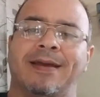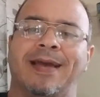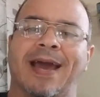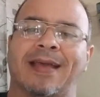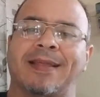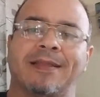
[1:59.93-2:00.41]

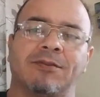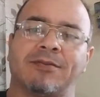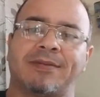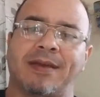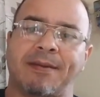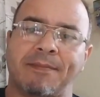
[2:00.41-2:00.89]

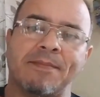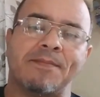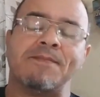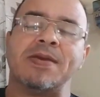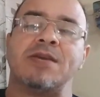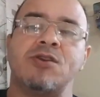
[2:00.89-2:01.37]
ganándose
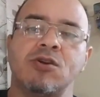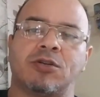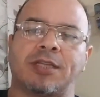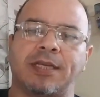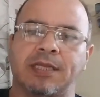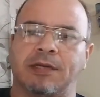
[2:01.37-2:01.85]

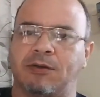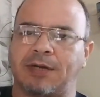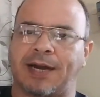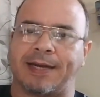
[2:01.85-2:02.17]
millones de dólares